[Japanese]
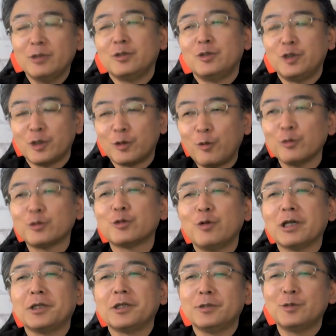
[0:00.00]
まあ、実行す
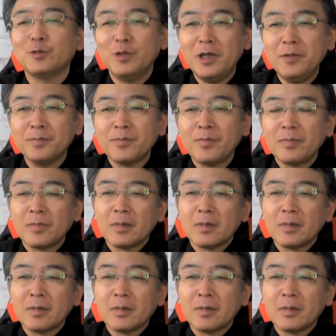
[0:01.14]
るわけですよね。